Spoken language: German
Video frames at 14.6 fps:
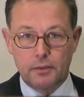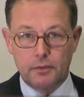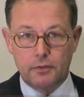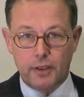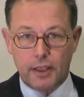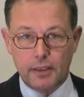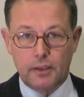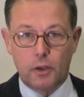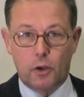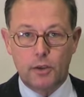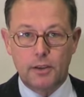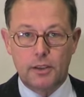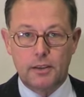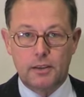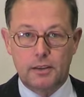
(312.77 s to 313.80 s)

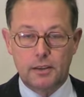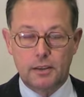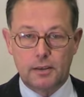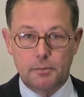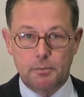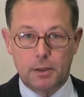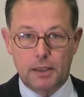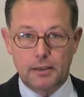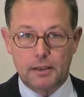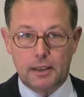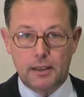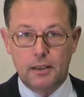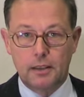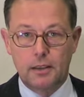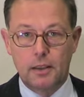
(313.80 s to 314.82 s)
werteorientierten
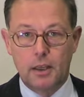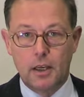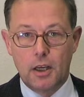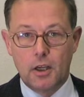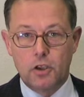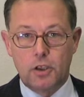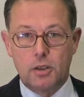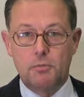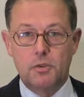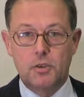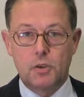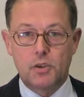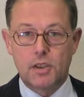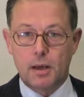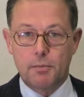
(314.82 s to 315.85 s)
Partei Stimmen
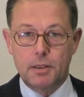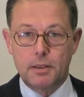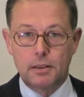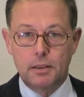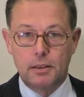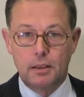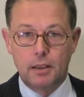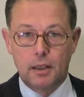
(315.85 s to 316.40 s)
zu sammeln.